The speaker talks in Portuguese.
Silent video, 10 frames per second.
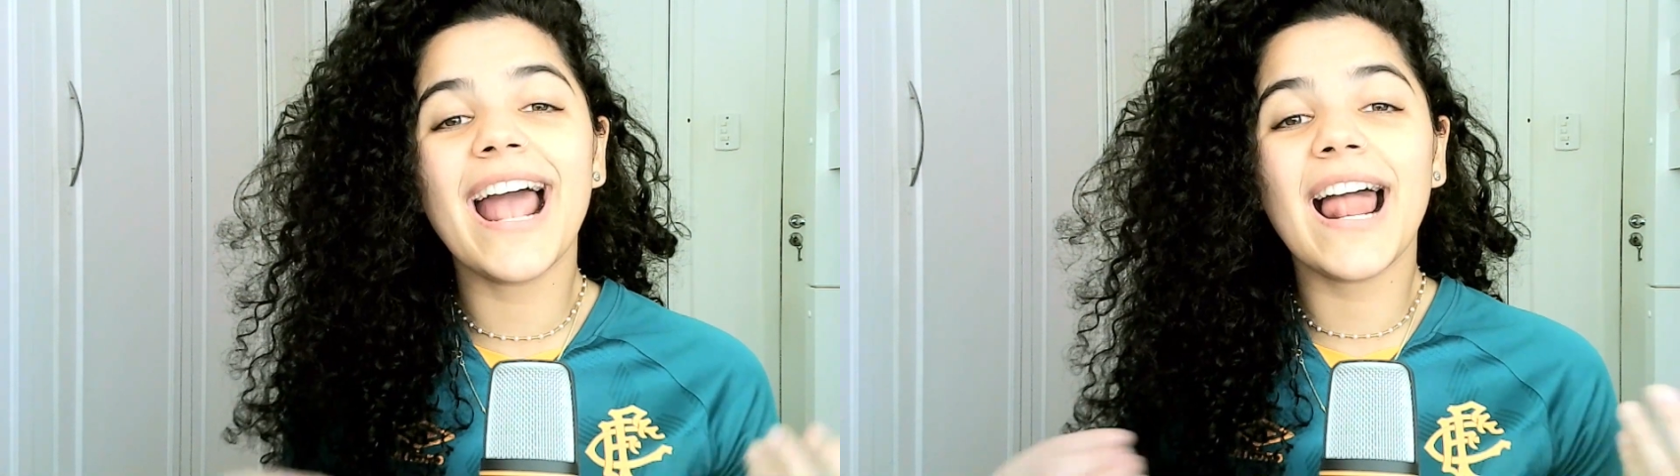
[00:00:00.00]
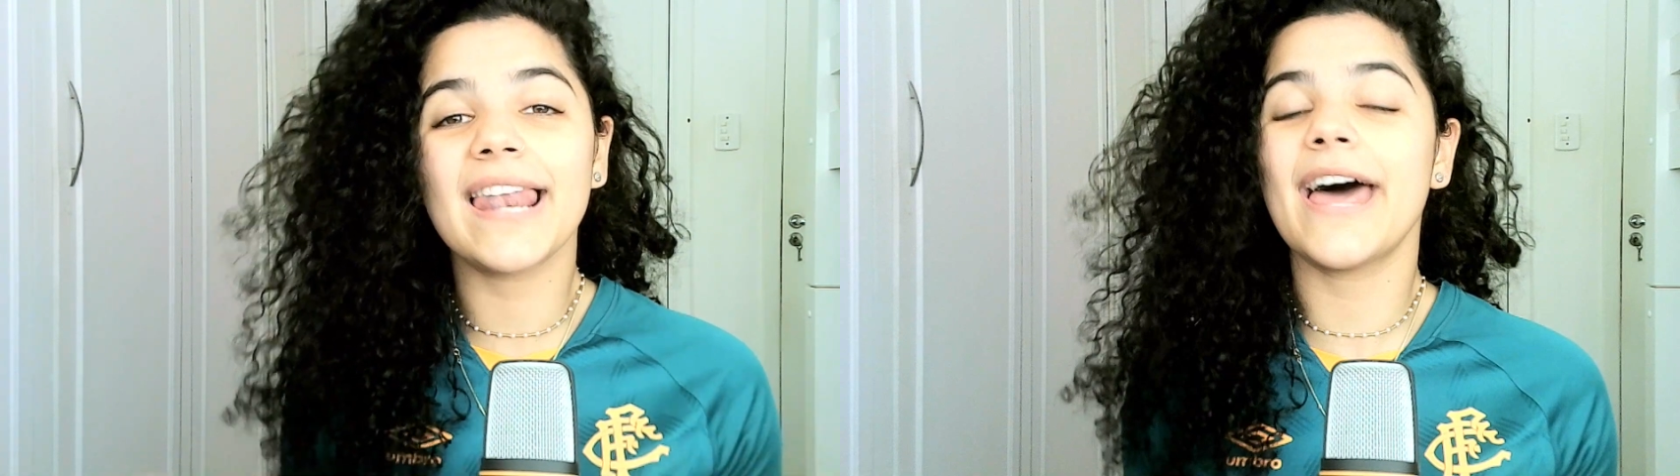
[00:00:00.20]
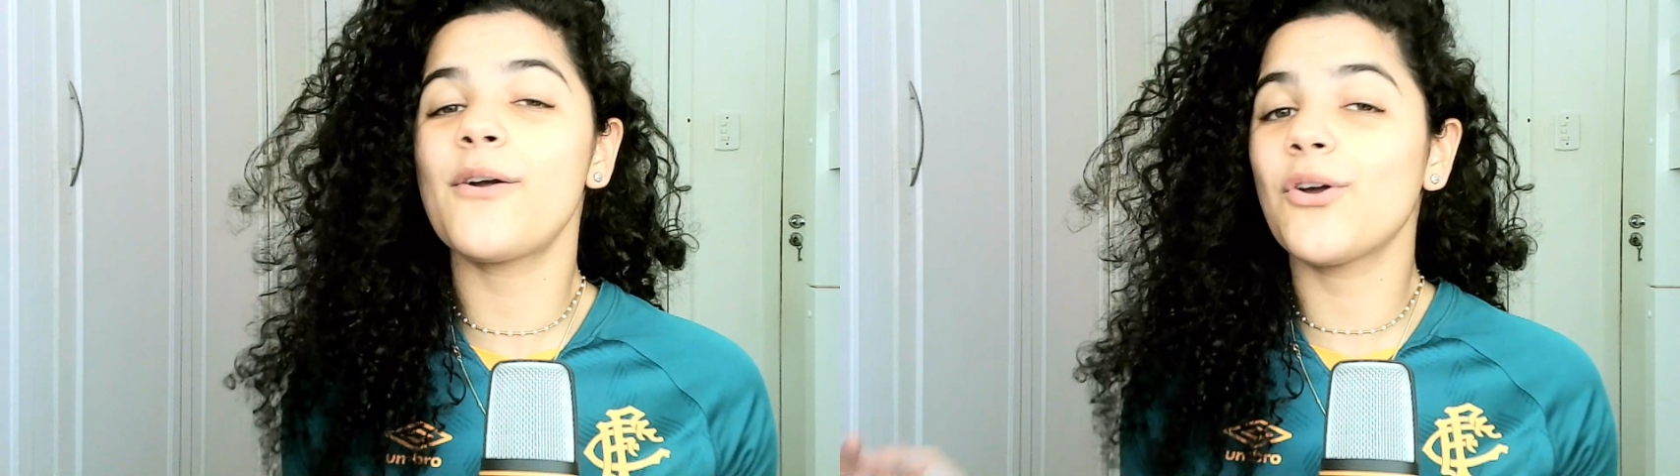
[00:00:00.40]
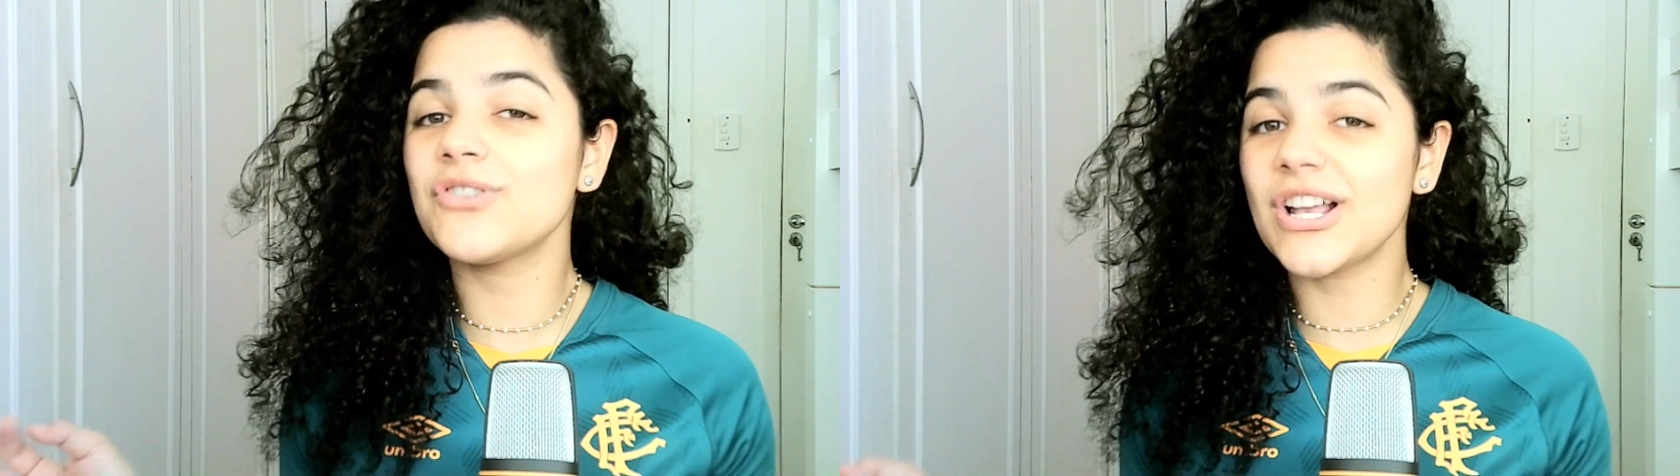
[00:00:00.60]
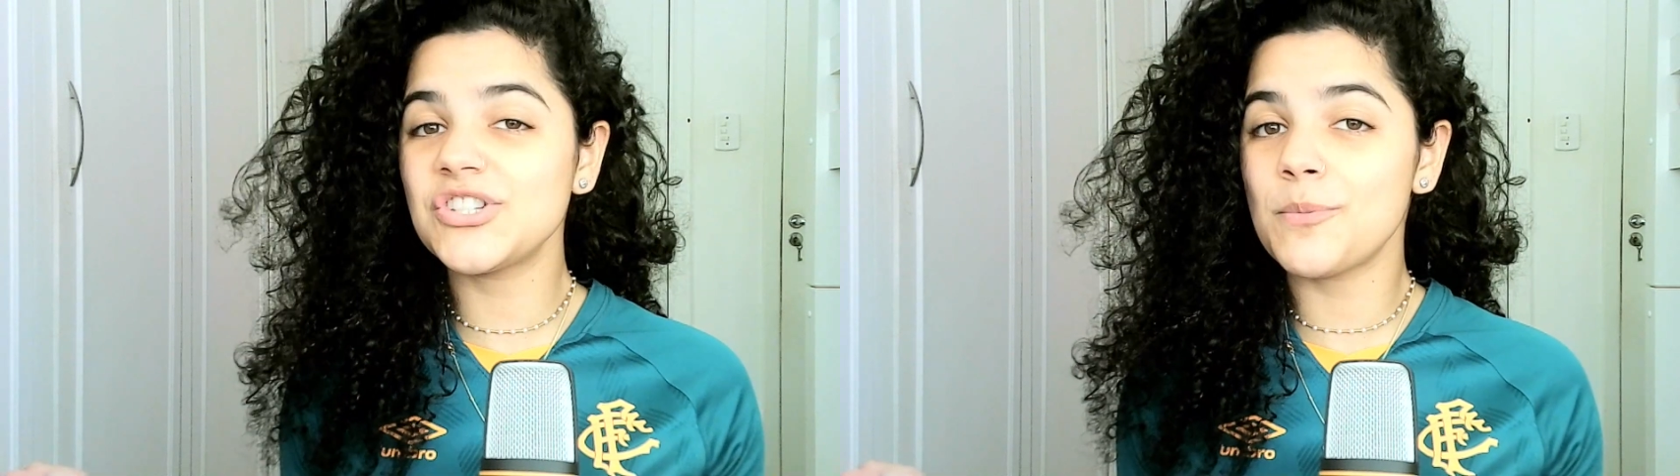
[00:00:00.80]
é claro que eu
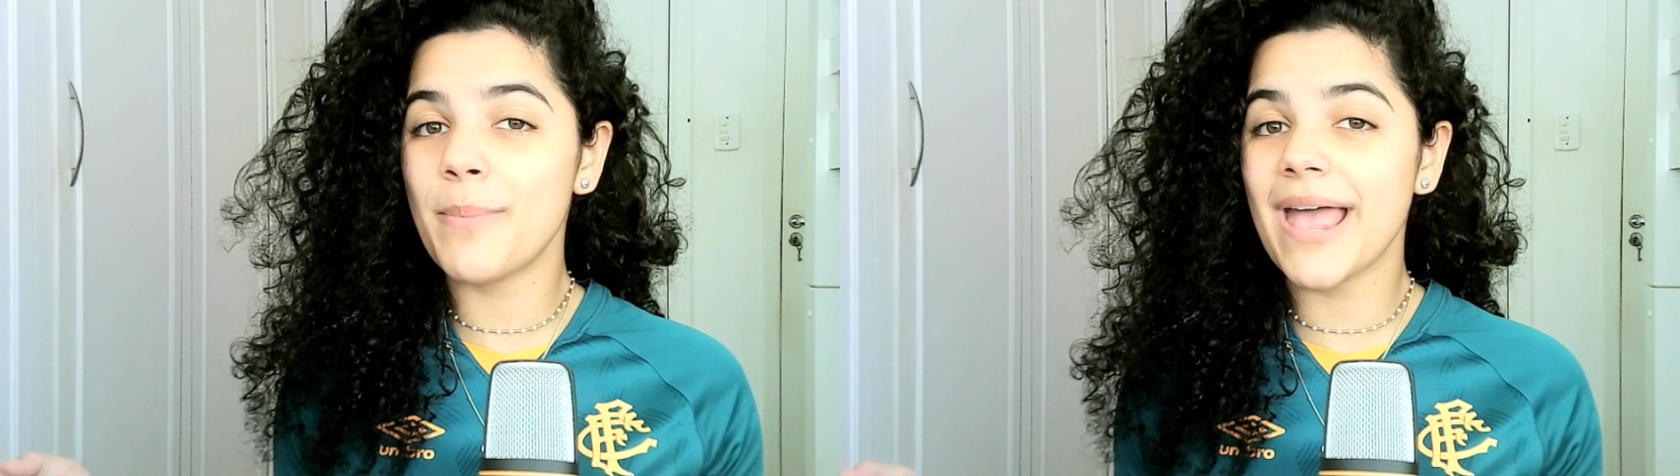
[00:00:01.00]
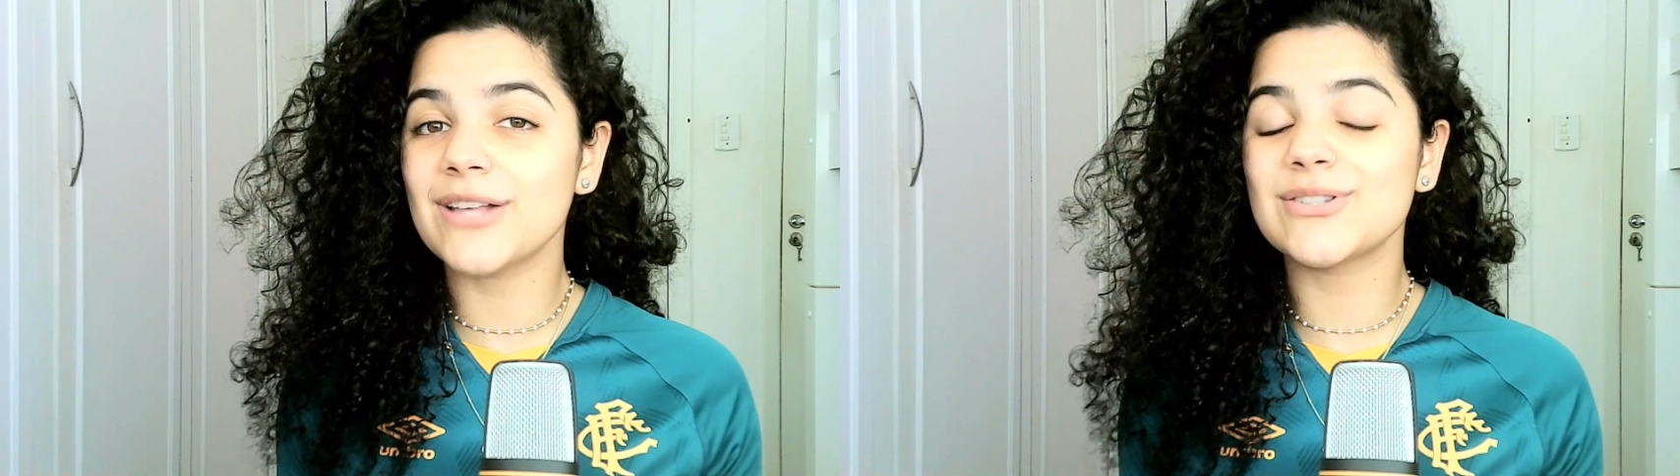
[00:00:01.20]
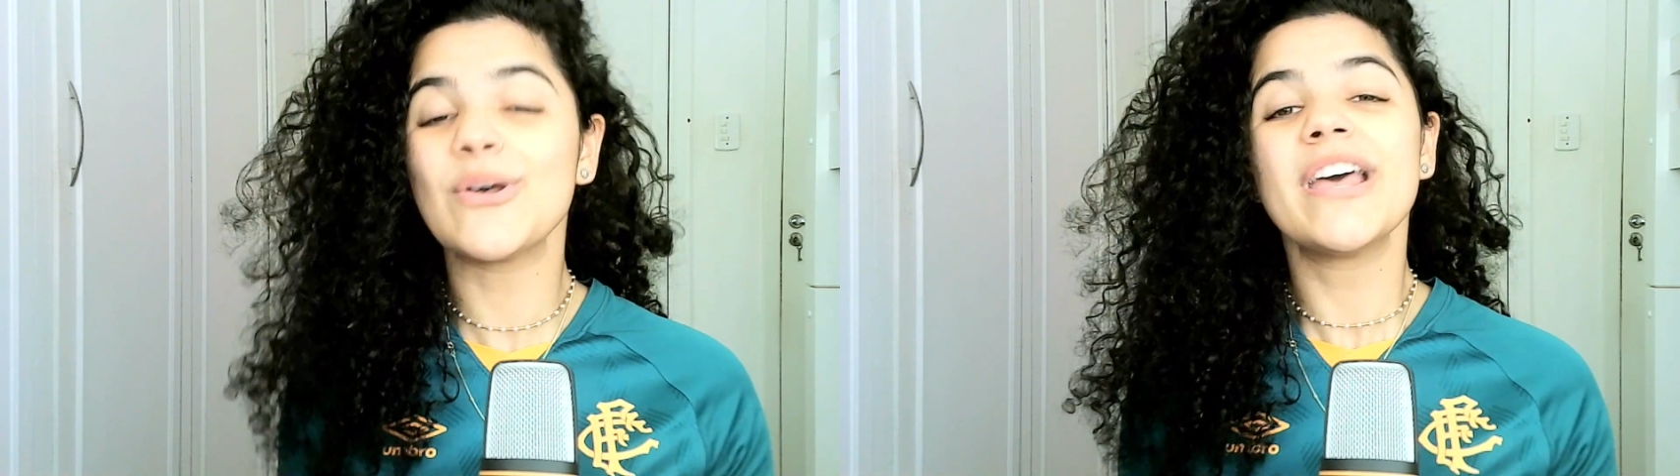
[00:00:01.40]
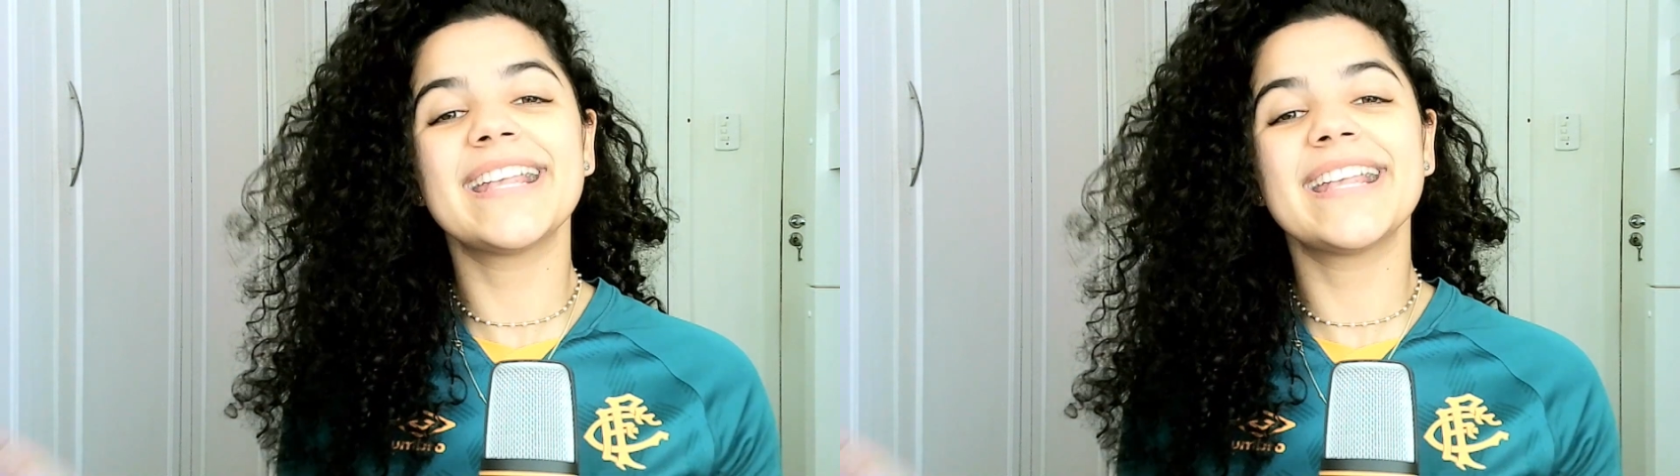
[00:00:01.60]
já te peço